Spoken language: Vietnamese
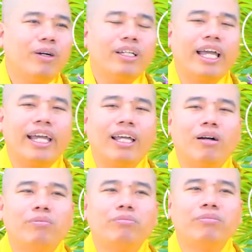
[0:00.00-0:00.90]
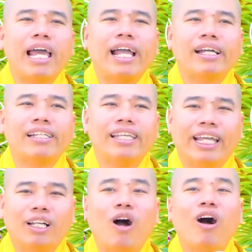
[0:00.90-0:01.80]
Mỗi ngày ông đang
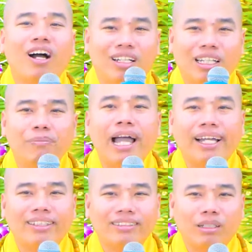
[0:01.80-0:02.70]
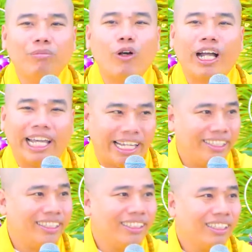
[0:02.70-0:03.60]
dài cỏ để bán, sống qua
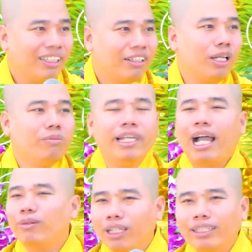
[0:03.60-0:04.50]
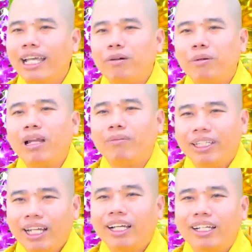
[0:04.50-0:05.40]
ngày. Khi ông giàu thiệt giàu, ông
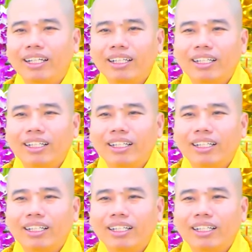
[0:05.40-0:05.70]
làm gì đó.